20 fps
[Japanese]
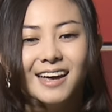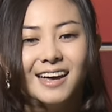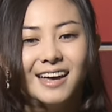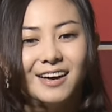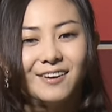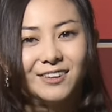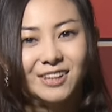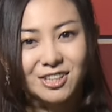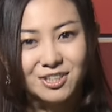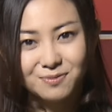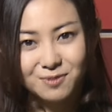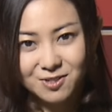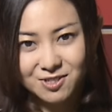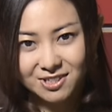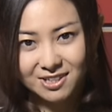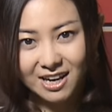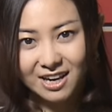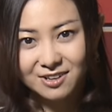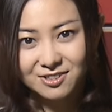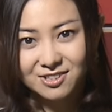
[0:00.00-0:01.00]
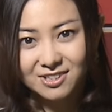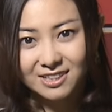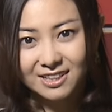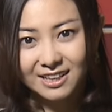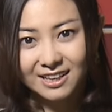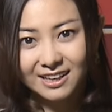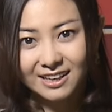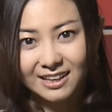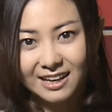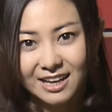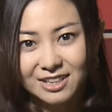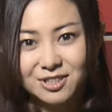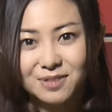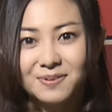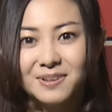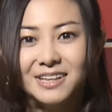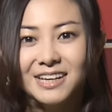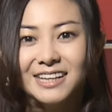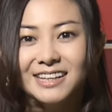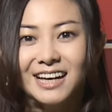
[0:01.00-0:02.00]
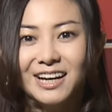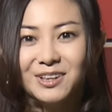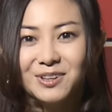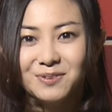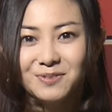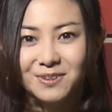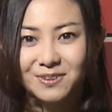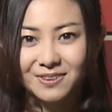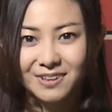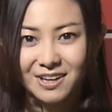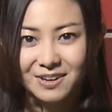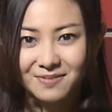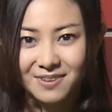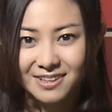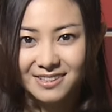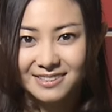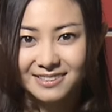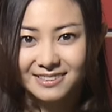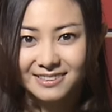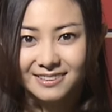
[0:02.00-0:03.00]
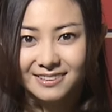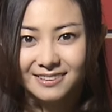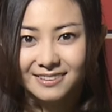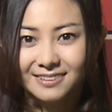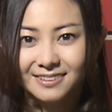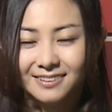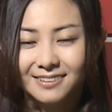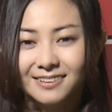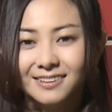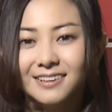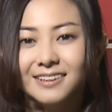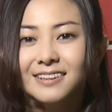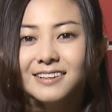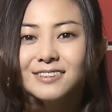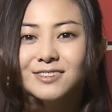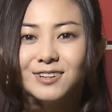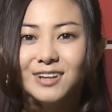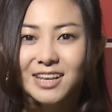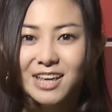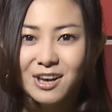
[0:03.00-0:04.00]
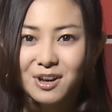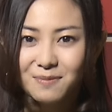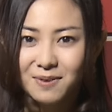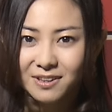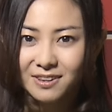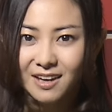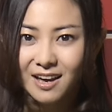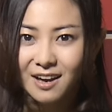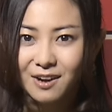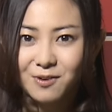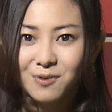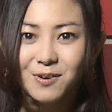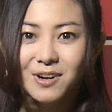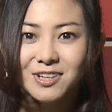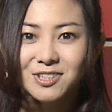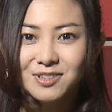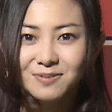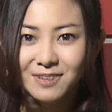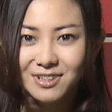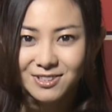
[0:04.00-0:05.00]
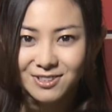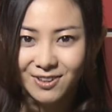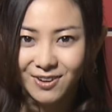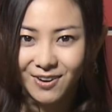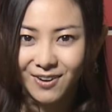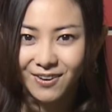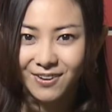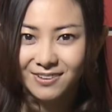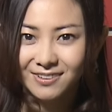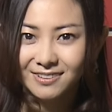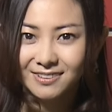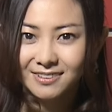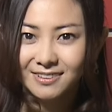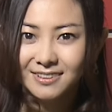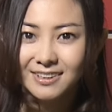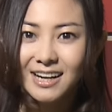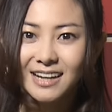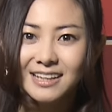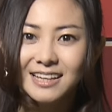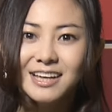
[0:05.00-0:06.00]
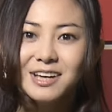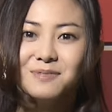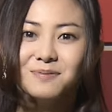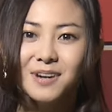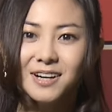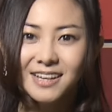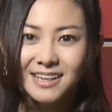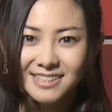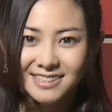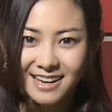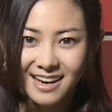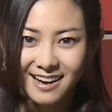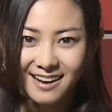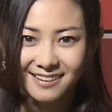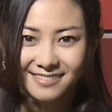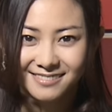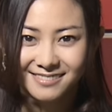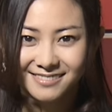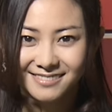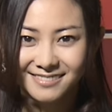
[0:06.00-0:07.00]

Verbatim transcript: 私も近いうちに遊びに行きたいと思っていますそれではまたお会いしましょう倉木舞でした